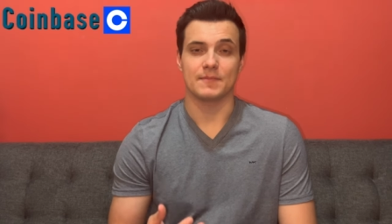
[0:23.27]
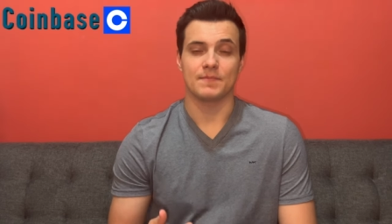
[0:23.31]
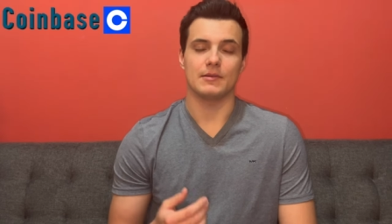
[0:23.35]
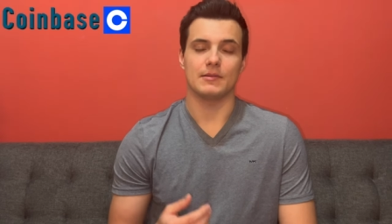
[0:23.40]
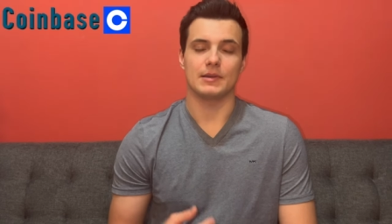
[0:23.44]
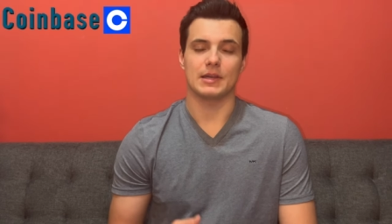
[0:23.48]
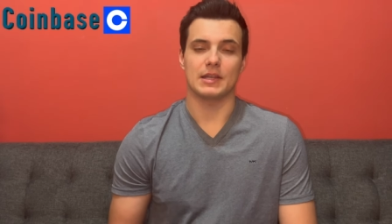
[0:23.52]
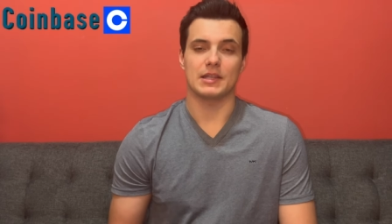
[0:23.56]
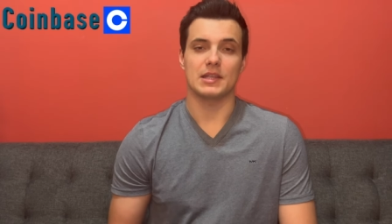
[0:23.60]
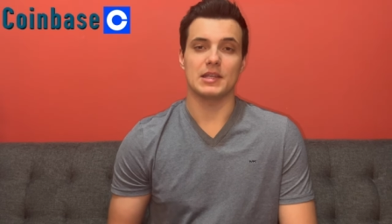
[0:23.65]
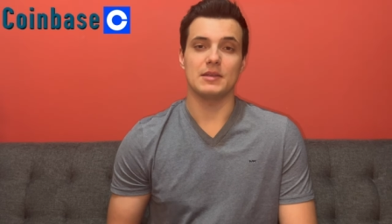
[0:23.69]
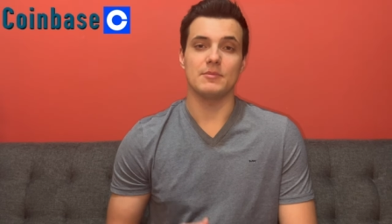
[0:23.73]

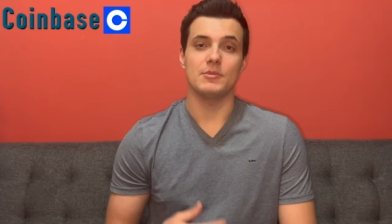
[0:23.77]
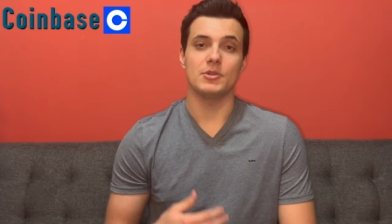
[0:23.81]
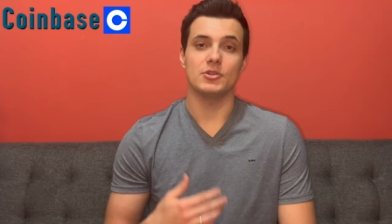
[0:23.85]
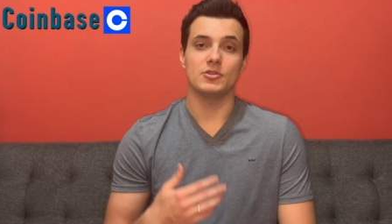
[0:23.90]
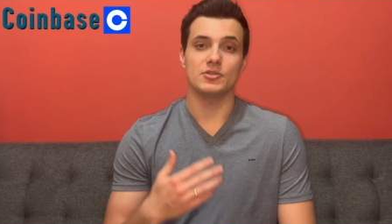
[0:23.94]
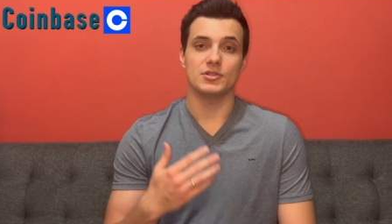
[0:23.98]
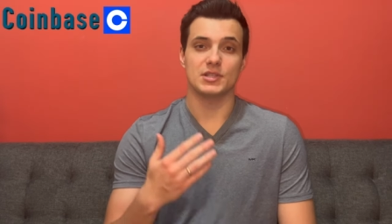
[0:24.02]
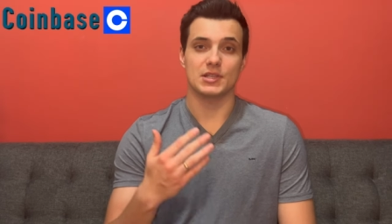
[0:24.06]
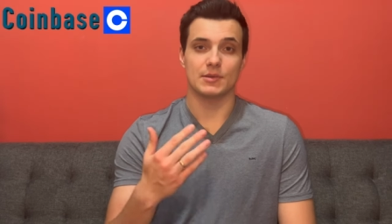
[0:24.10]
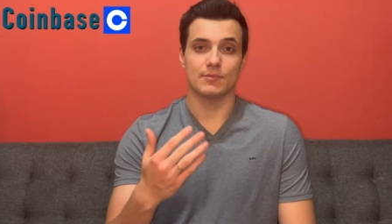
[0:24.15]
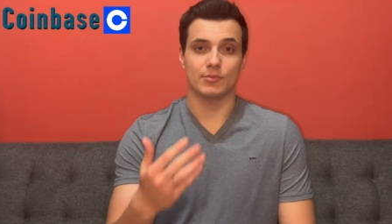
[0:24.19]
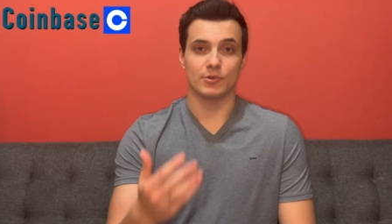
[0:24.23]
Какие
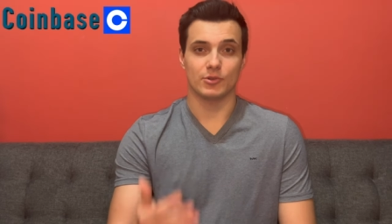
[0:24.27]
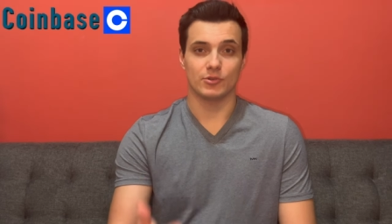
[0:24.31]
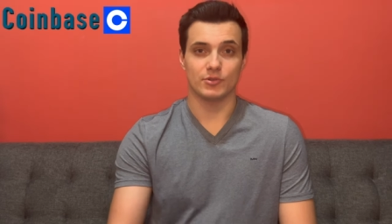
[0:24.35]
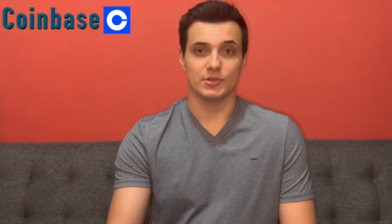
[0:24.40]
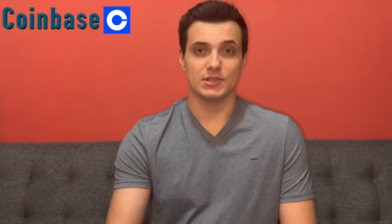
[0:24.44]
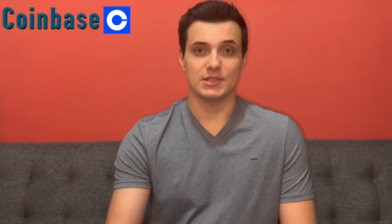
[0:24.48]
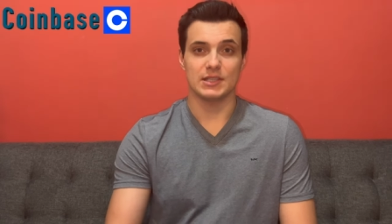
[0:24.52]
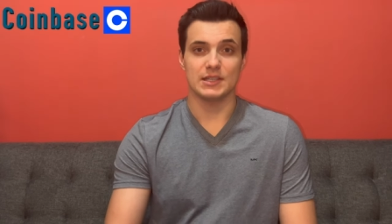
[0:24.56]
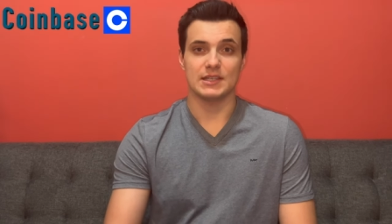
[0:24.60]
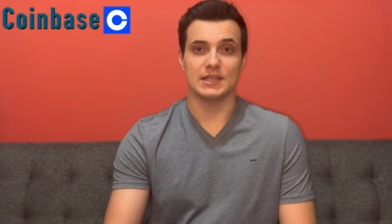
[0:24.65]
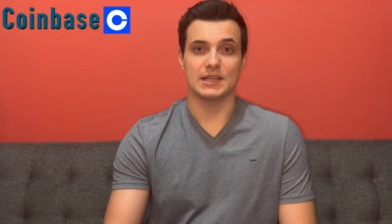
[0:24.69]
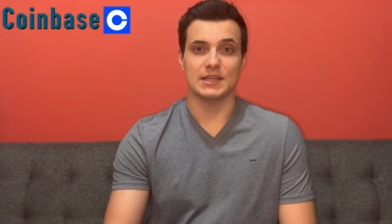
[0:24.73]
минусы и плюсы
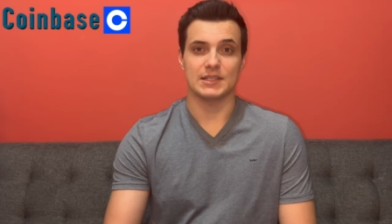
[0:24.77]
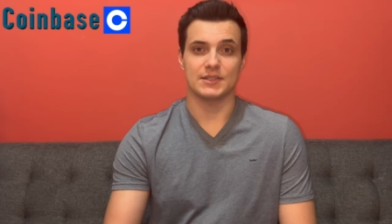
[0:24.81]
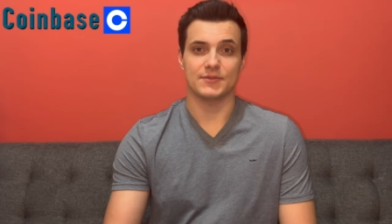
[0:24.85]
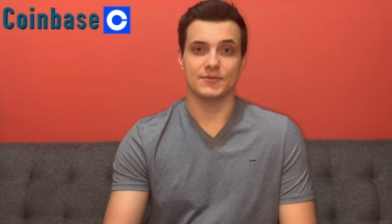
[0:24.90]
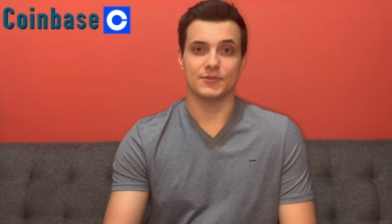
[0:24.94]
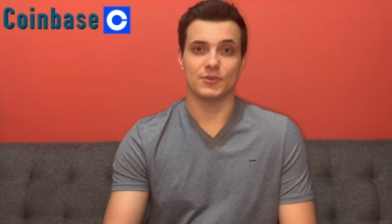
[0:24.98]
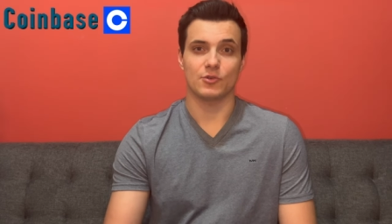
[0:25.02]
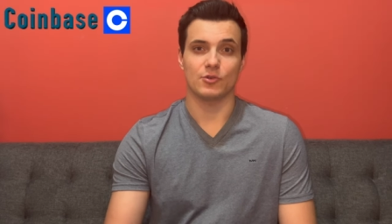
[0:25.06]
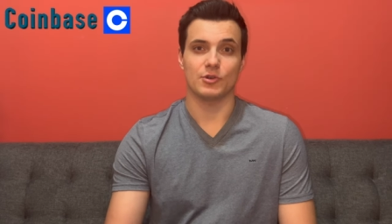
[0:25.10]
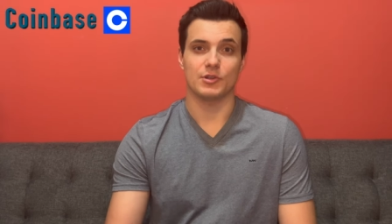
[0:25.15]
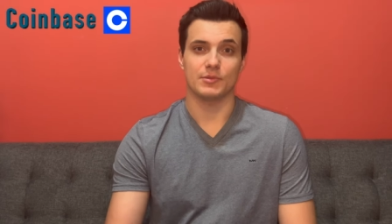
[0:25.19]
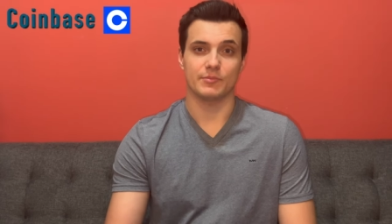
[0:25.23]
есть в
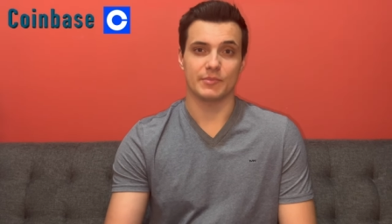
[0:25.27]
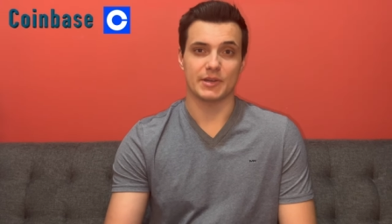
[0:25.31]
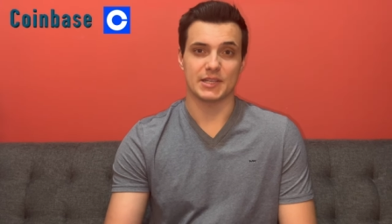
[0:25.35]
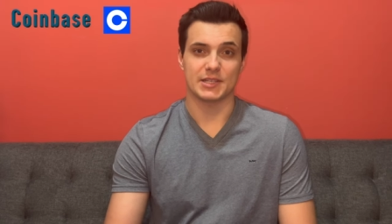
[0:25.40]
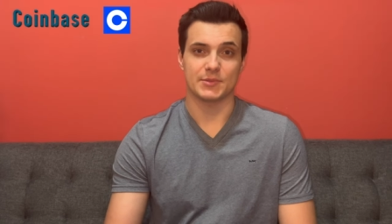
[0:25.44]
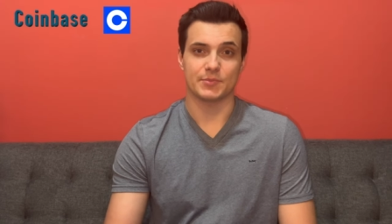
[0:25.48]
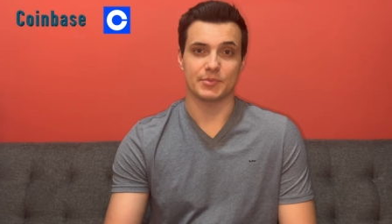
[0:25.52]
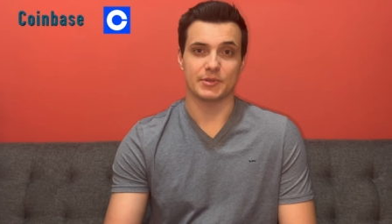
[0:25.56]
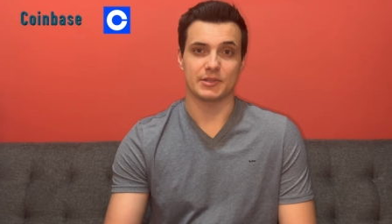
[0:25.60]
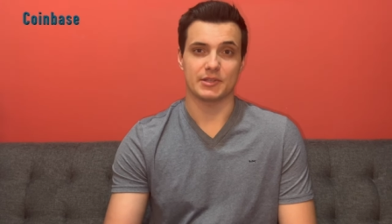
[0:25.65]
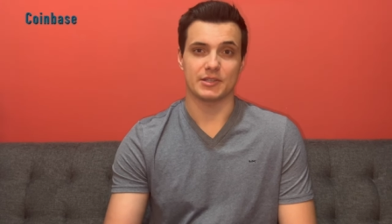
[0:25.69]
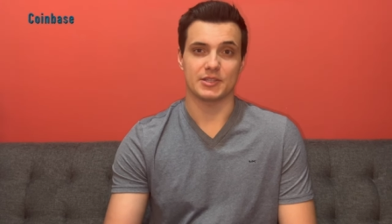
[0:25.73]
Coinbase
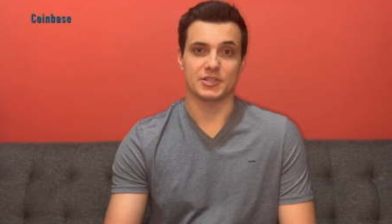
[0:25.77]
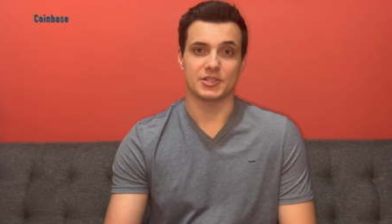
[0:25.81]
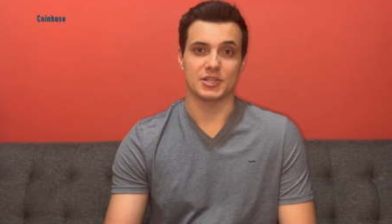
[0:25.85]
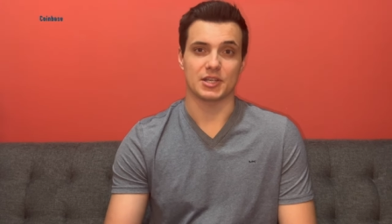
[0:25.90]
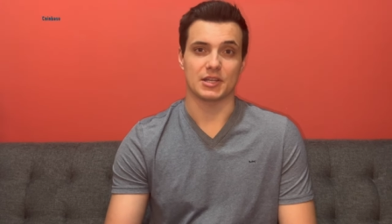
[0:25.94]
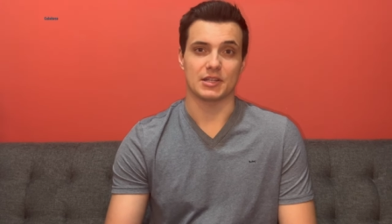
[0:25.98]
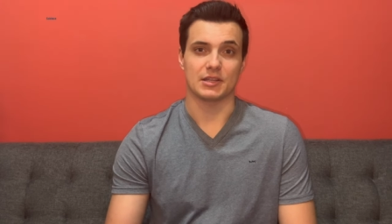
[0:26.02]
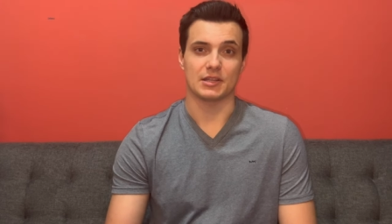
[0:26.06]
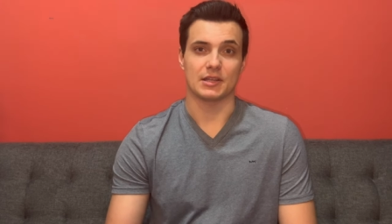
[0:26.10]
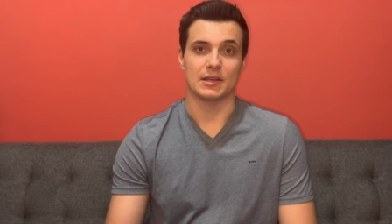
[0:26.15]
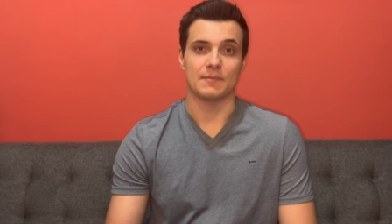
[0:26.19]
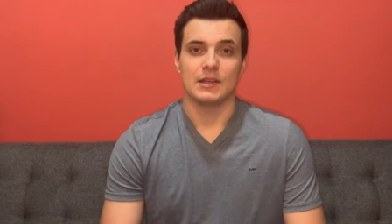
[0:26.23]

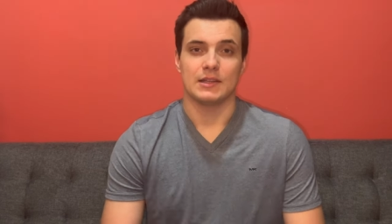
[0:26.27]
приложении?